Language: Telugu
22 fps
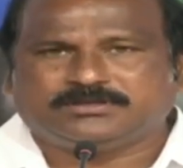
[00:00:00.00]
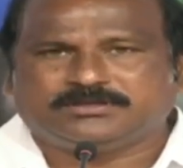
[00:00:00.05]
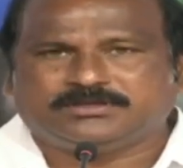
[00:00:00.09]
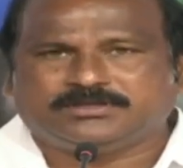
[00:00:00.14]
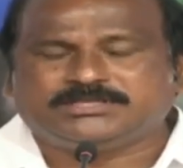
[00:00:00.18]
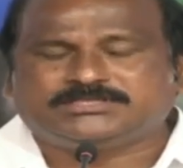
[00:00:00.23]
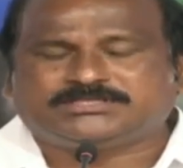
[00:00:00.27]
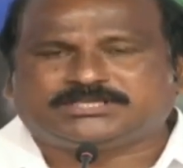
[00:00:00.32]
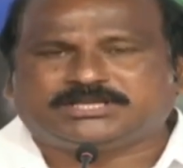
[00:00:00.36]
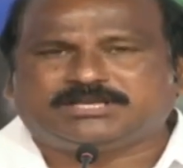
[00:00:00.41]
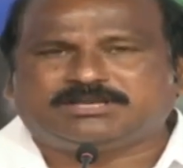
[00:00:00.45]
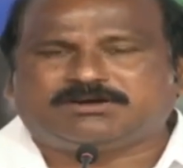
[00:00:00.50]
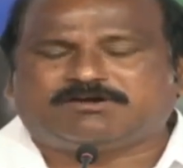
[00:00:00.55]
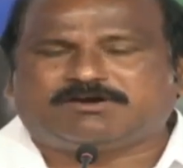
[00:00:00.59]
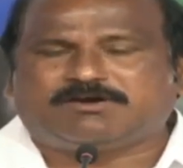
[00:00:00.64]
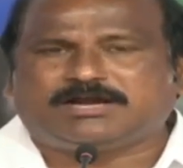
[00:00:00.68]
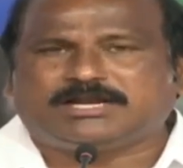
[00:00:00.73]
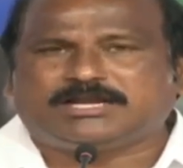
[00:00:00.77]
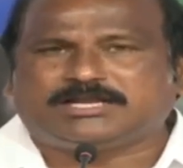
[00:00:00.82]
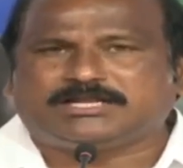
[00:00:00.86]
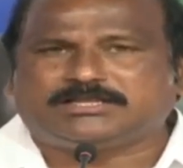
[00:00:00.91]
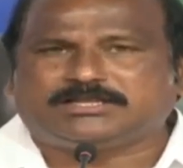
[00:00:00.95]
ఇచ్చిన
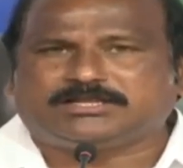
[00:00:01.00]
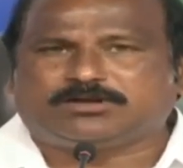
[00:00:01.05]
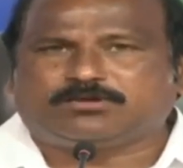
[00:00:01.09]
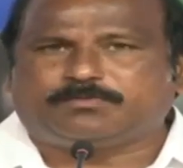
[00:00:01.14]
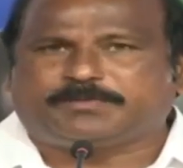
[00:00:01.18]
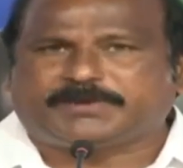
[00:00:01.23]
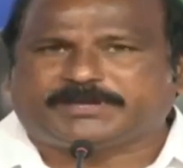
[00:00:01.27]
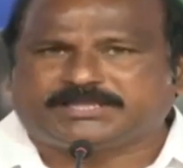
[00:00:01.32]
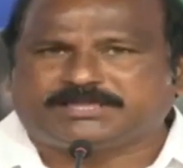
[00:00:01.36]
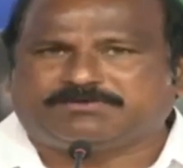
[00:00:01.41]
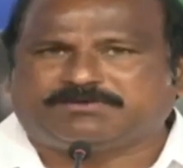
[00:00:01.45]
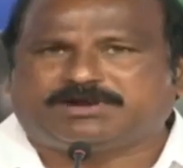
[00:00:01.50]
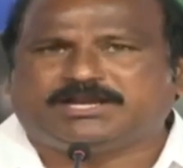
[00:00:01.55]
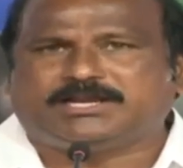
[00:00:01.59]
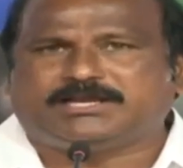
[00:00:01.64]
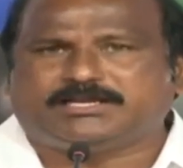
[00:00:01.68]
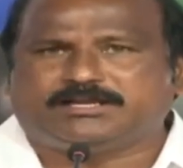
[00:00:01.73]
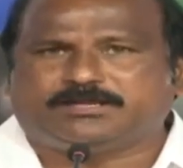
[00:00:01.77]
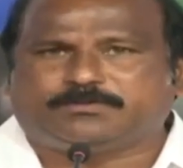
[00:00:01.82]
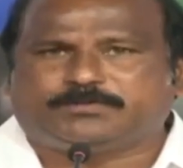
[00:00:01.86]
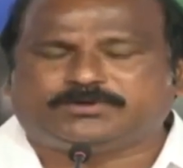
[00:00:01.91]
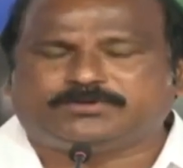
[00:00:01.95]
వాళ్ళందరూ పేదవాళ్ళు
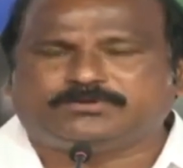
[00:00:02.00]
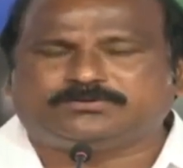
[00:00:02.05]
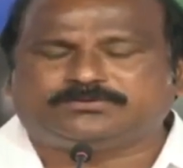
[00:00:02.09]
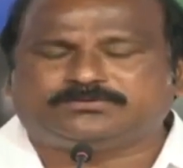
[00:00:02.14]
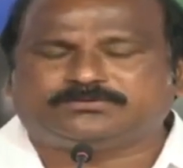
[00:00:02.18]
అయినప్పుడు